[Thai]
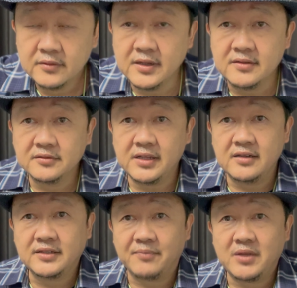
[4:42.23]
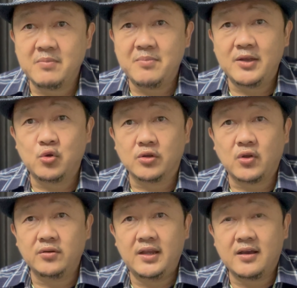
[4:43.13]
ซึ่งสินทรัพย์ที่ไม่มีตัว
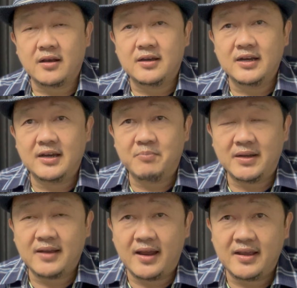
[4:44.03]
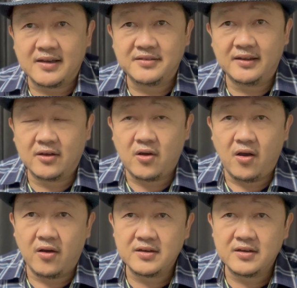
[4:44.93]
ตนนี้ก็คือบรรดาลิขสิทธิ์แล้วก็